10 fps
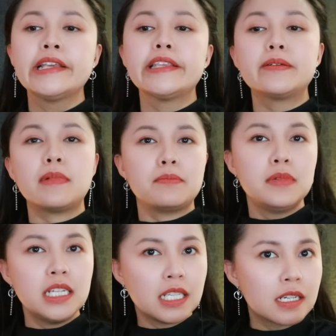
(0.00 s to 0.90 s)
nhưng mà
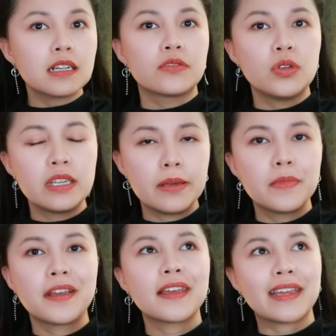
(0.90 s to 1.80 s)
mi thì rất là chuyên
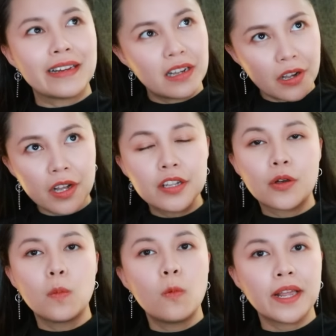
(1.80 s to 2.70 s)
nghiệp những cái cảnh khó
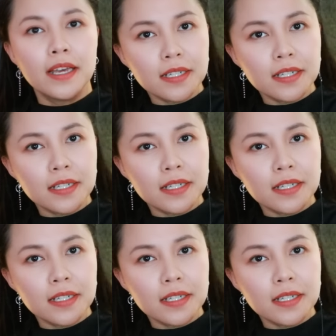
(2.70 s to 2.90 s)
thì cũng quay